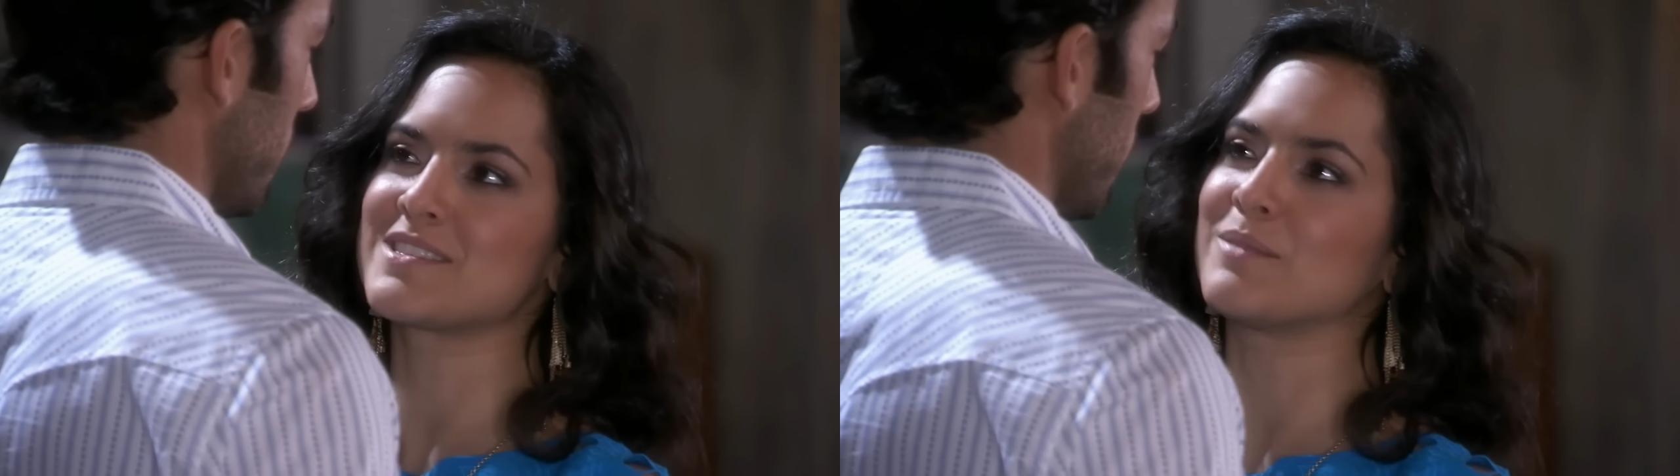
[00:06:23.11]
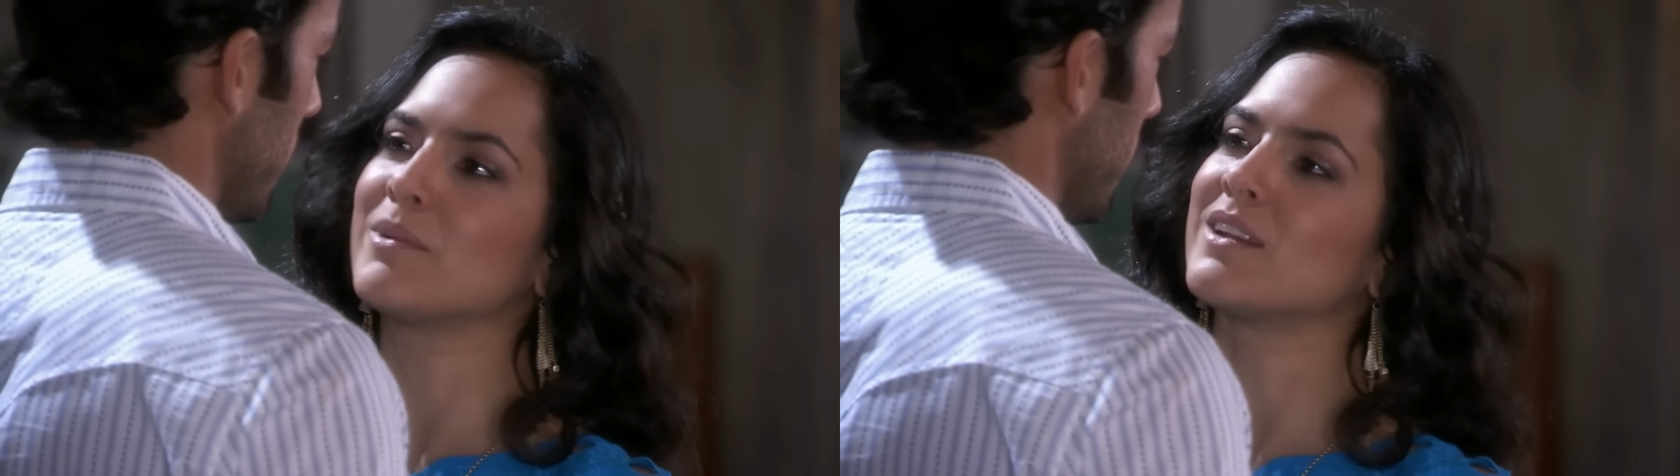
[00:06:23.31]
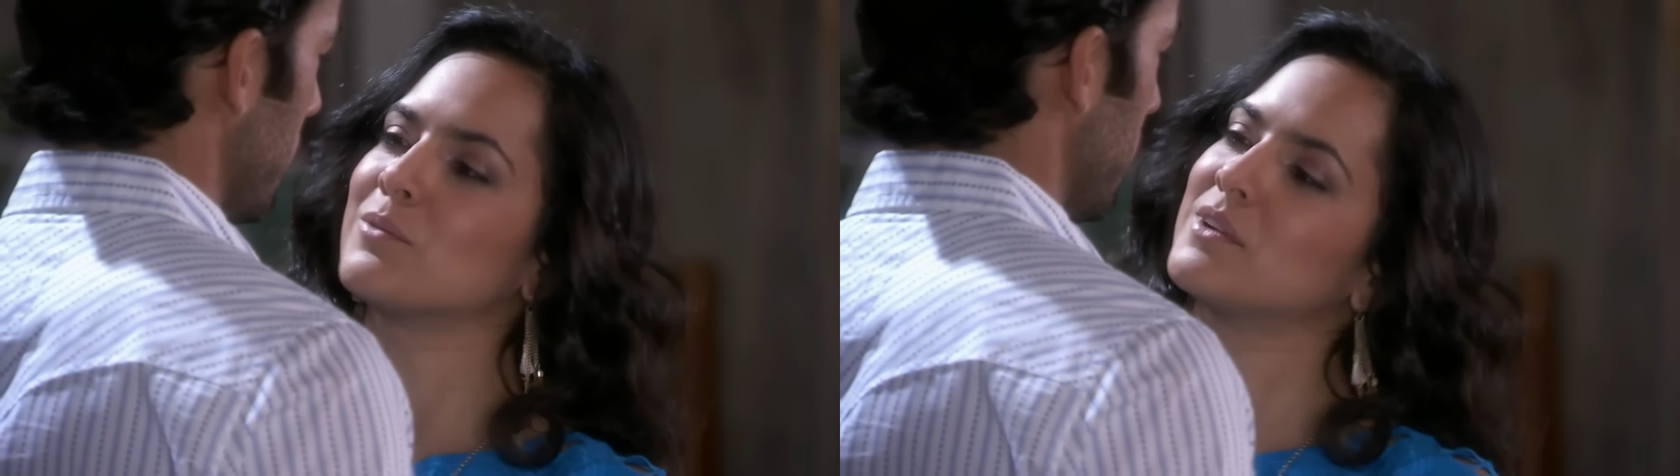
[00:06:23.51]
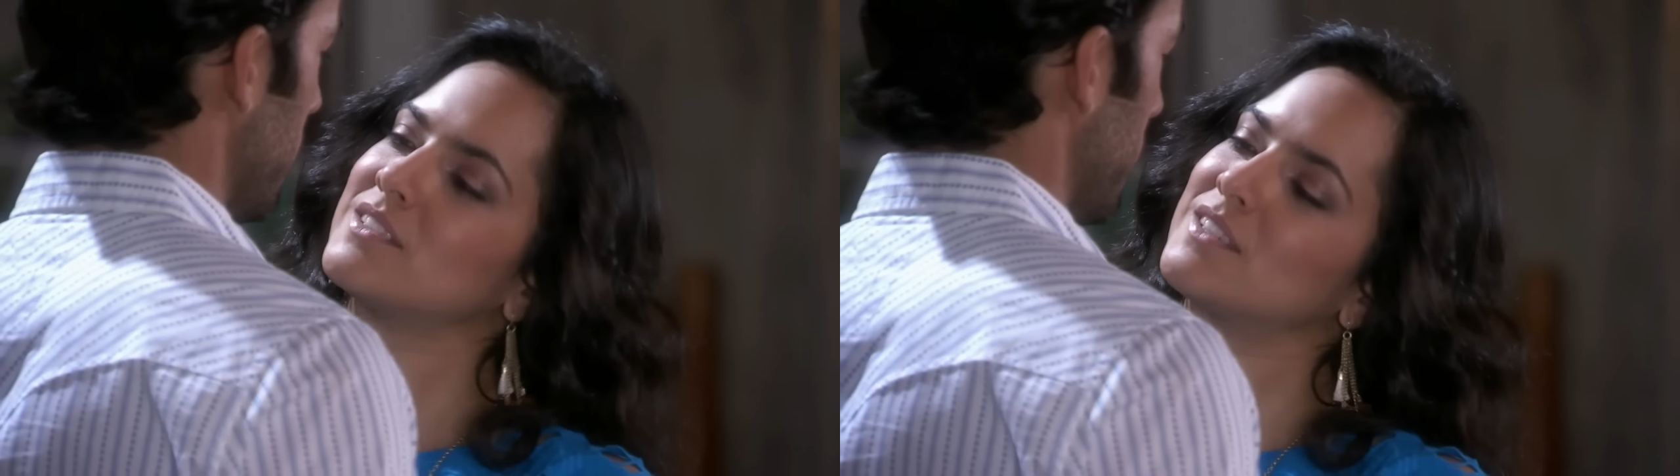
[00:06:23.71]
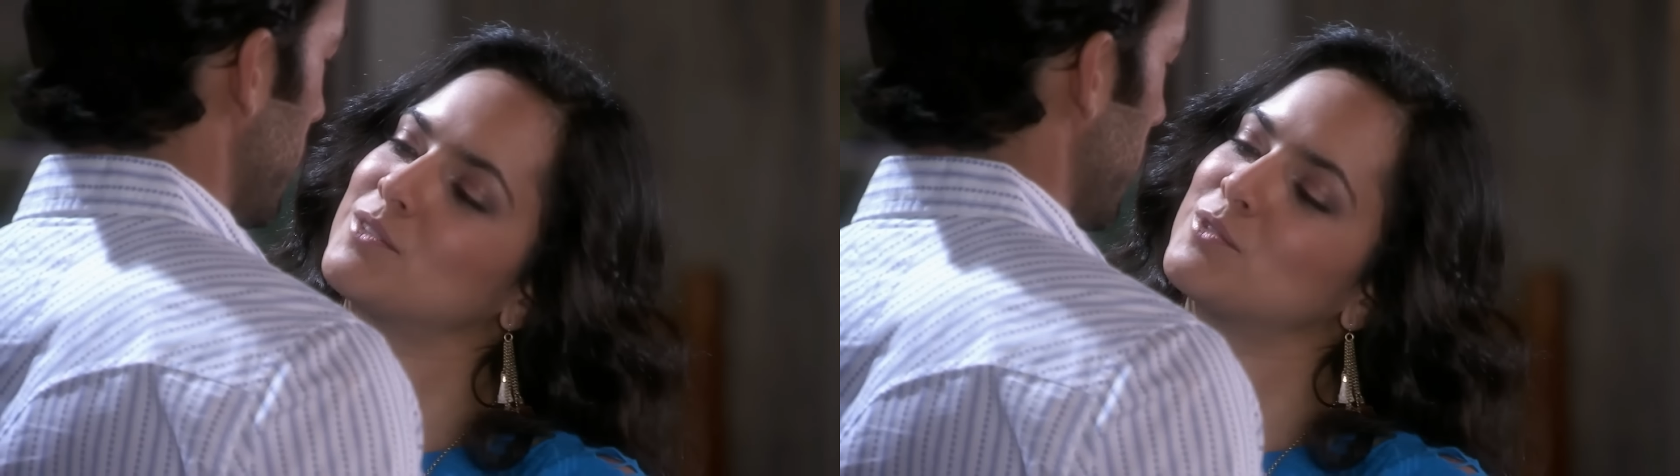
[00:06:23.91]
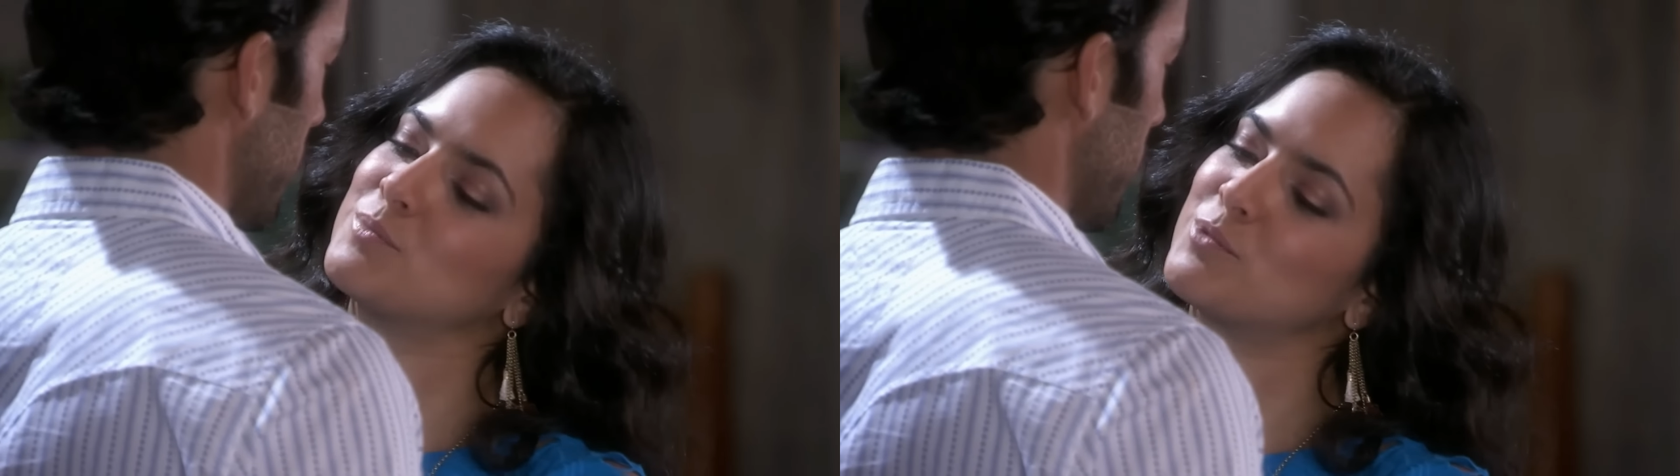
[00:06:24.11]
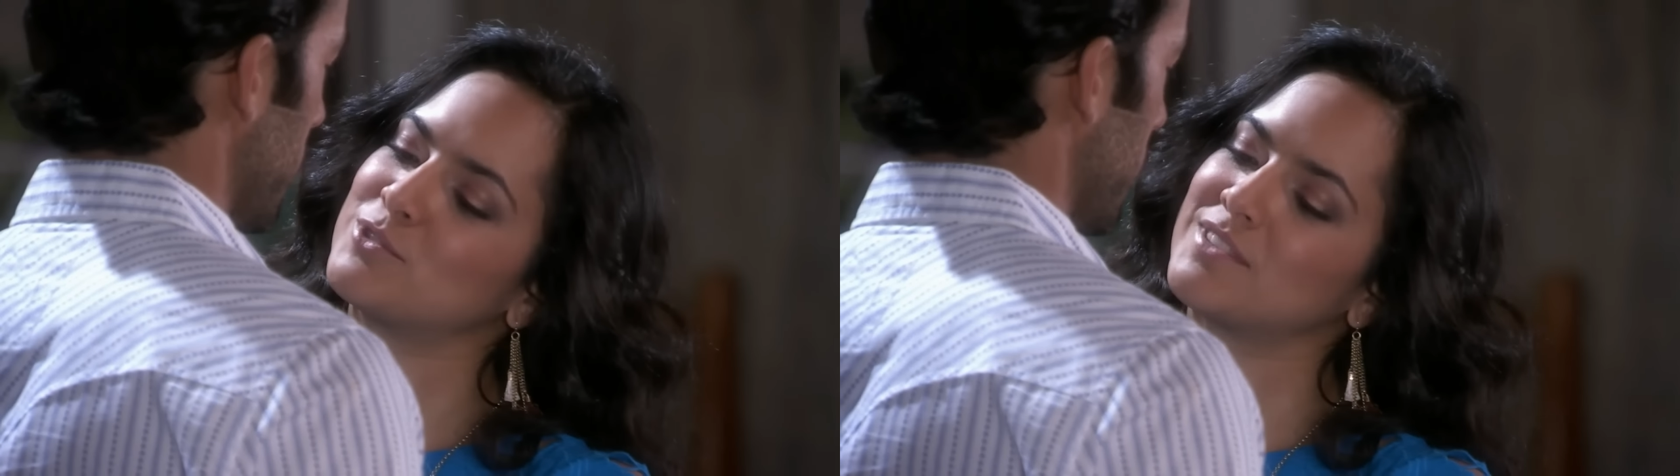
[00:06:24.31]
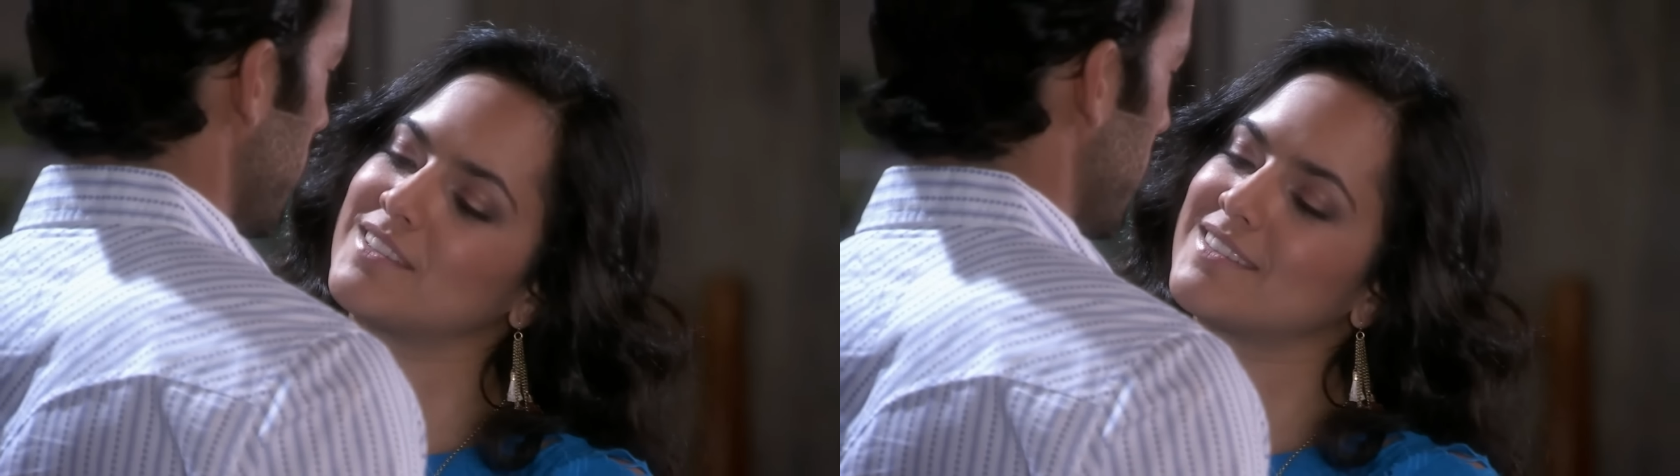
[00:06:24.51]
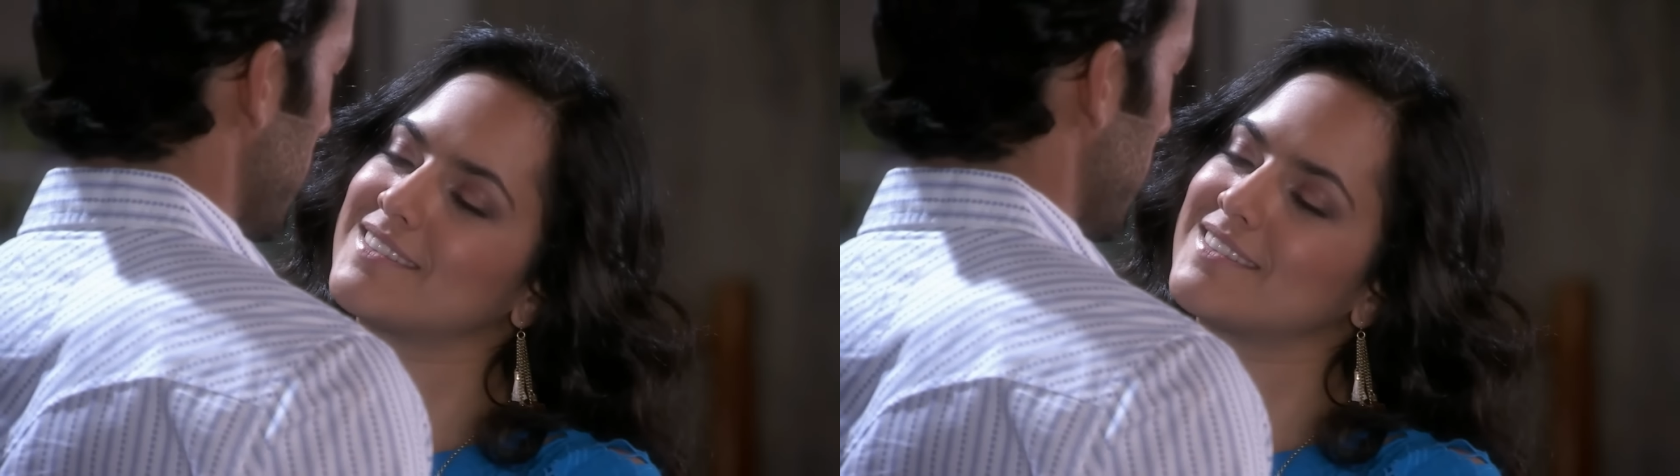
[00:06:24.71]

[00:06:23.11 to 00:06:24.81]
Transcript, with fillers: semana voy a ser tu esposa.